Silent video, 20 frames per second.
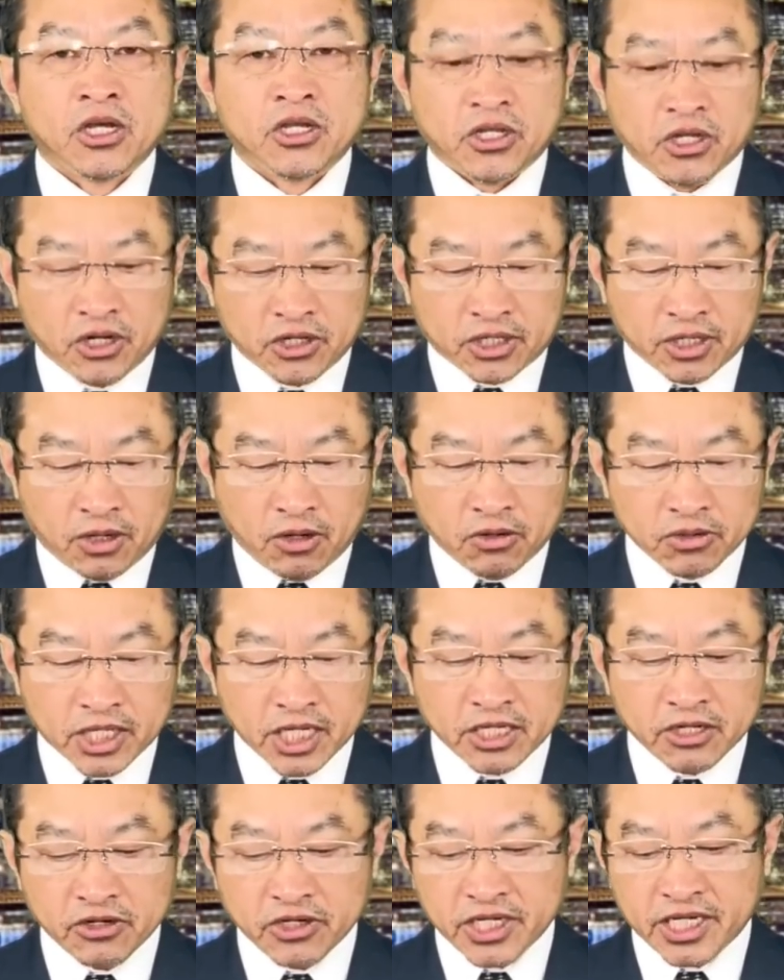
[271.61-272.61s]
nhớ đầu
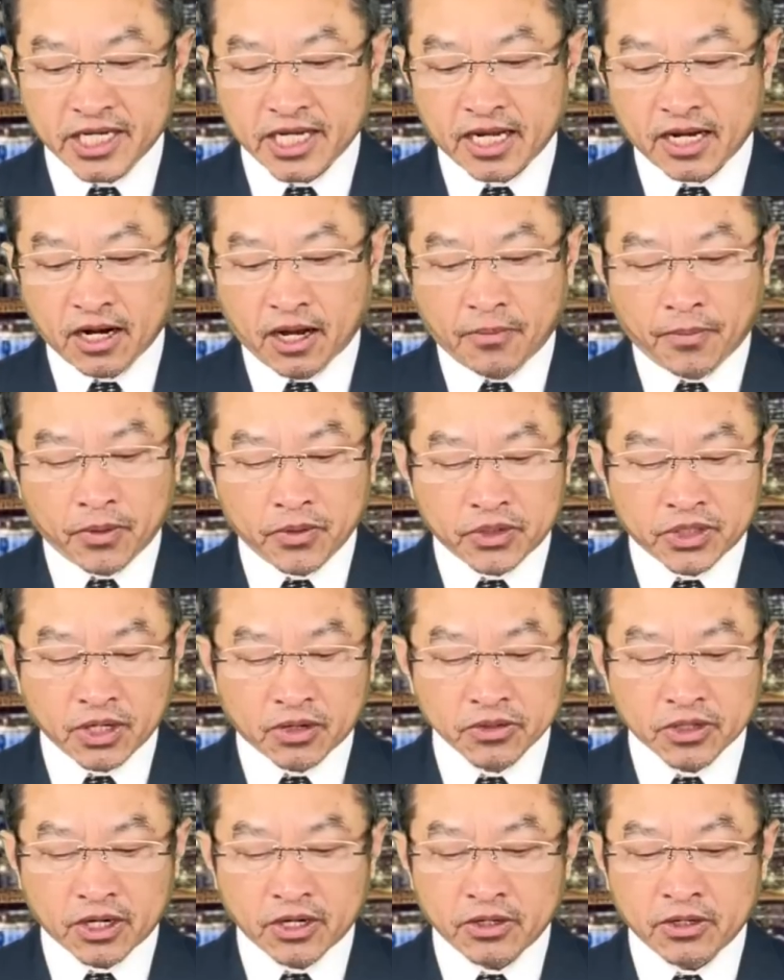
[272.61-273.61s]
tới chuyện địa là một
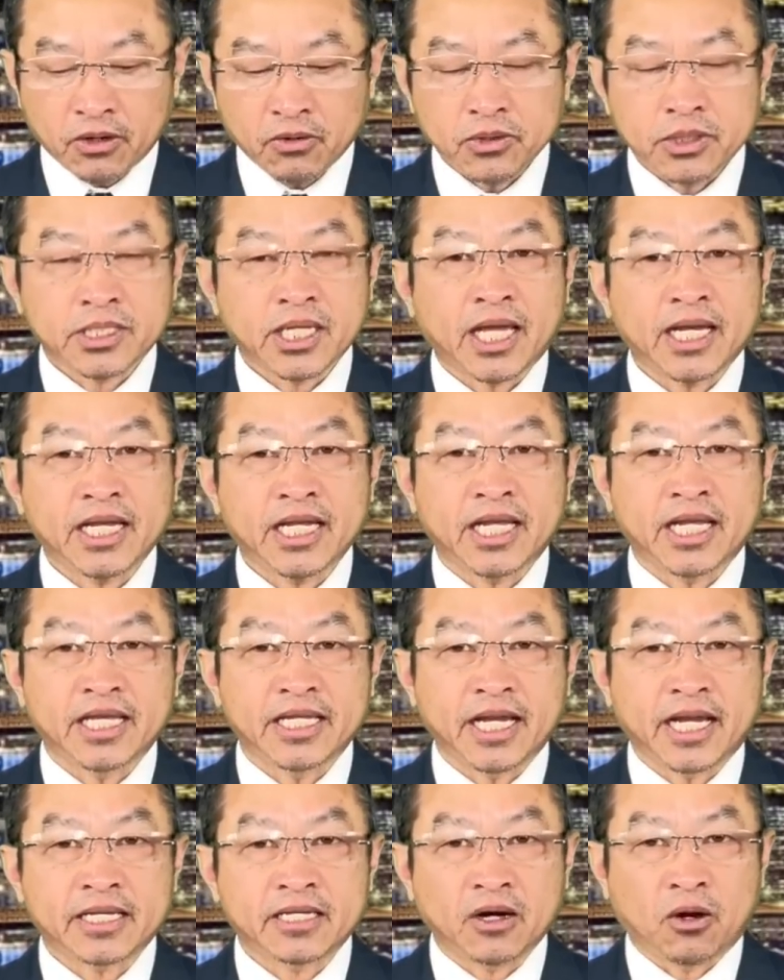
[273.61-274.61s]
trong đời nông sản để
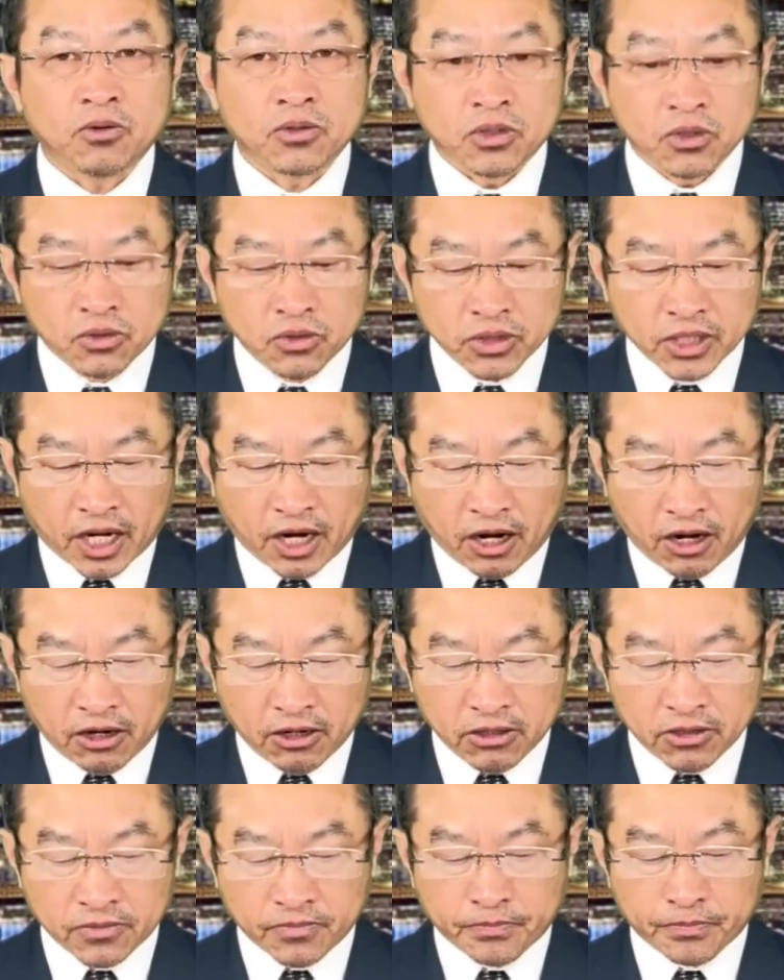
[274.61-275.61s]
giá trồng tu
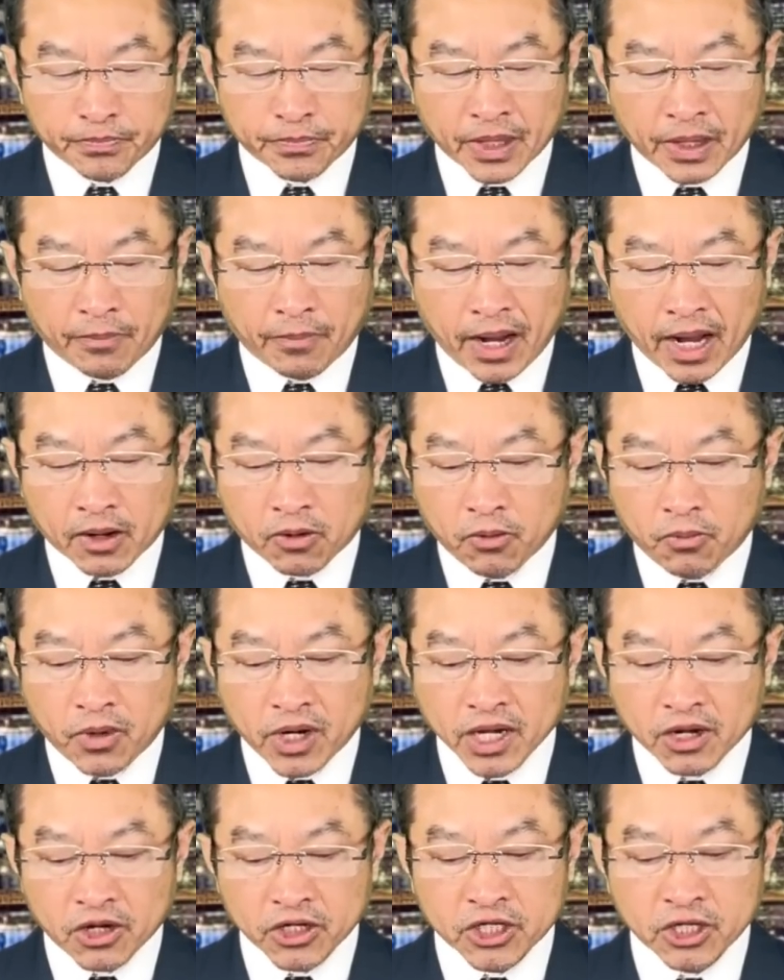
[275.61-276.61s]
đời mà mua
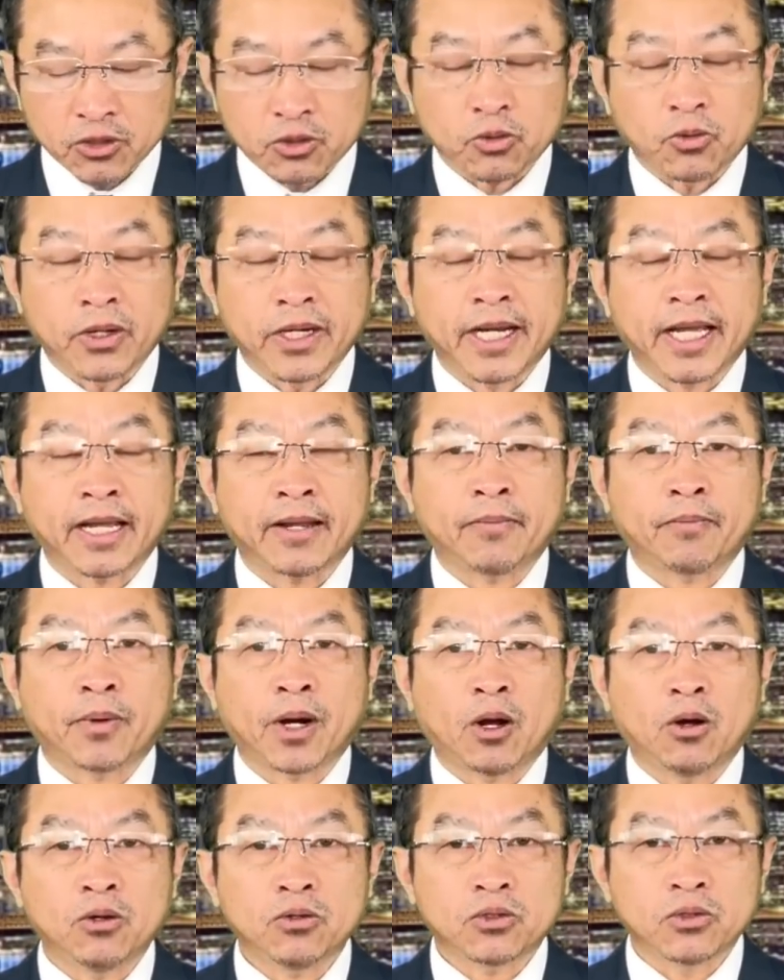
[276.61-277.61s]
mới khỏi chờ tua nâng
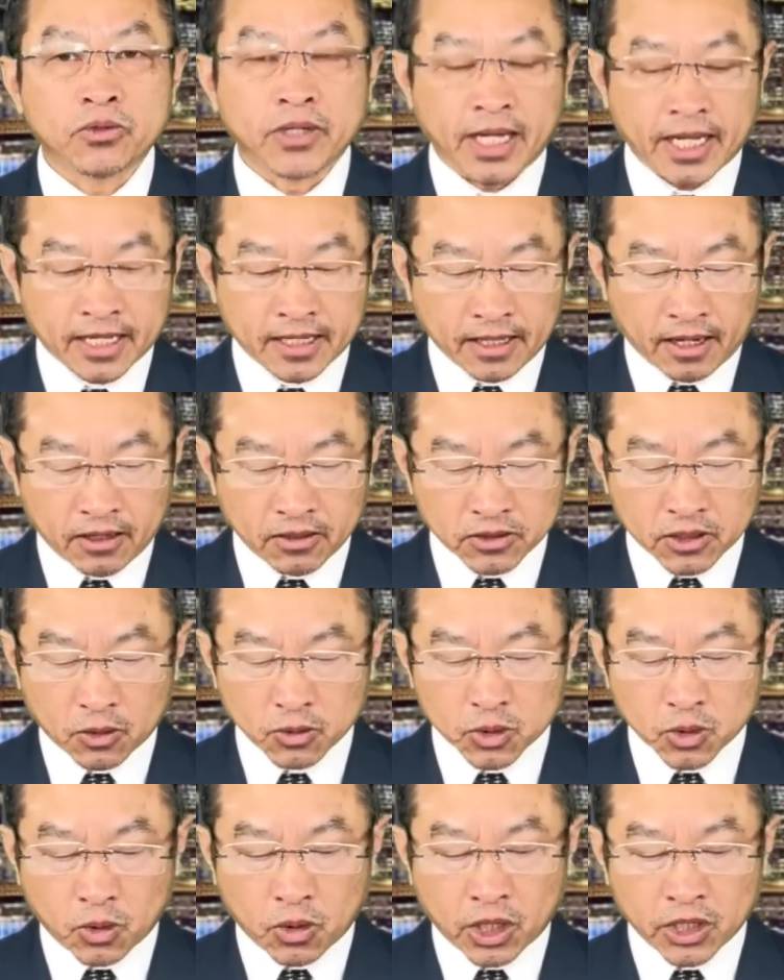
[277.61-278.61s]
bao tu nâng đầu tàu
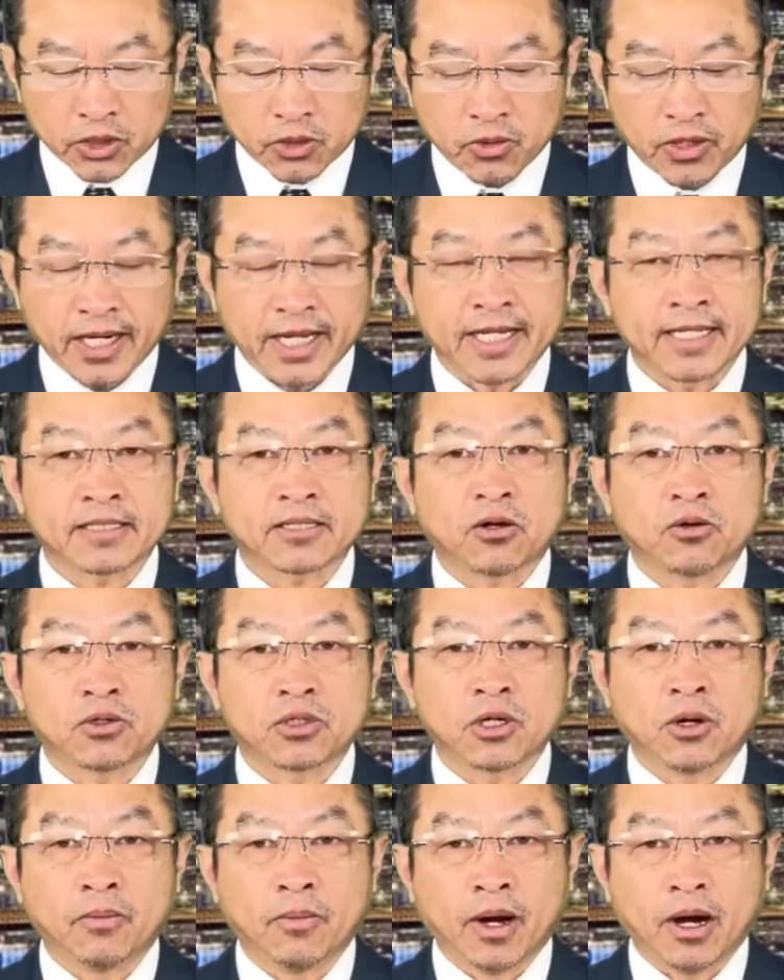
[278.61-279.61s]
tua tua lên tàu
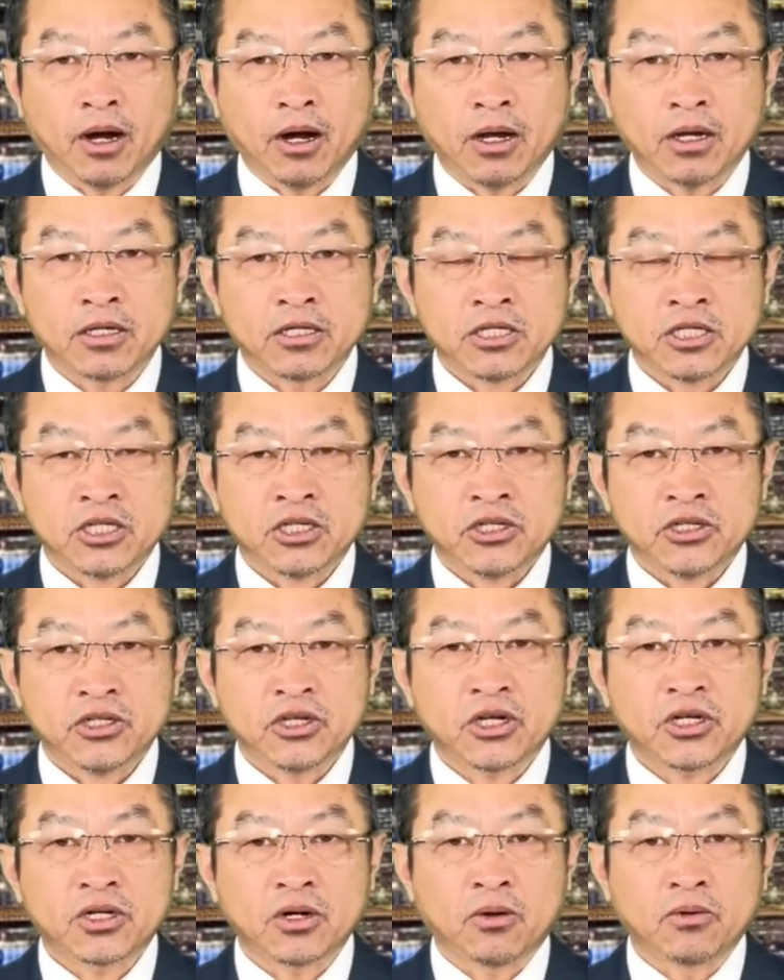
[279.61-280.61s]
trầu mò
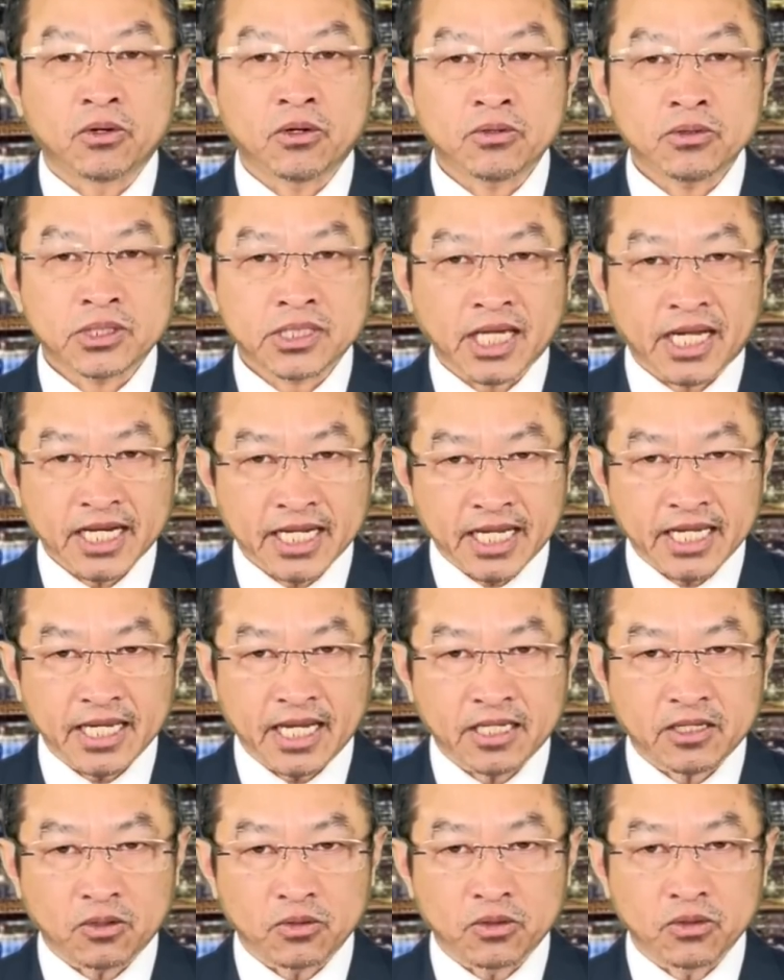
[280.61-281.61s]
nhớ trầu nông sản để
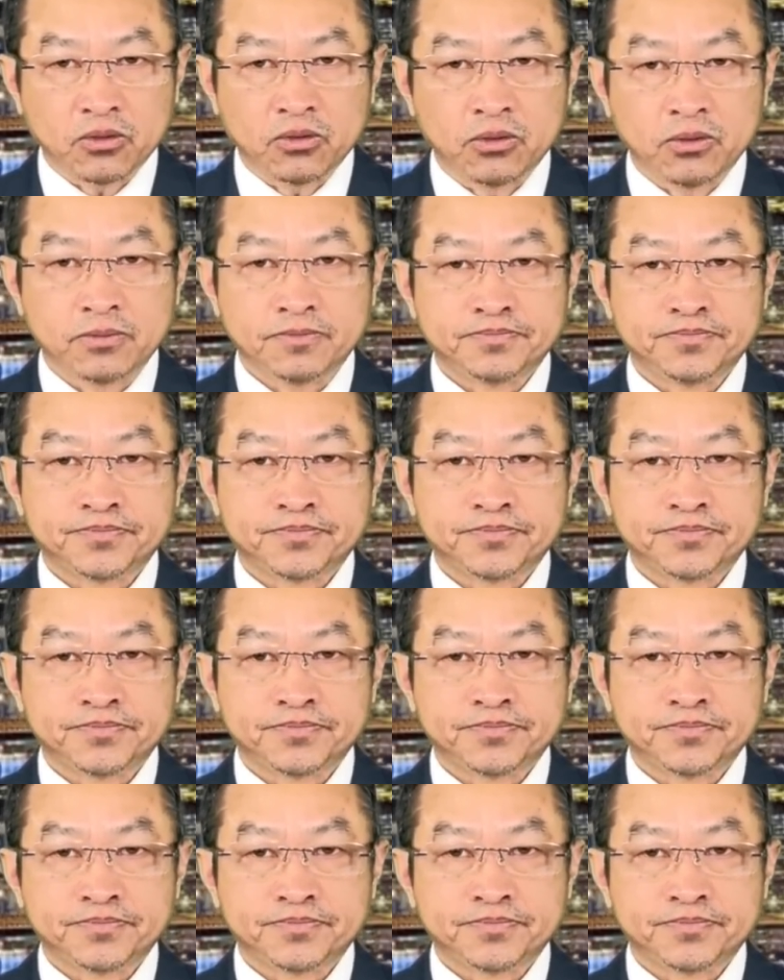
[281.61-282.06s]
giá trồng tu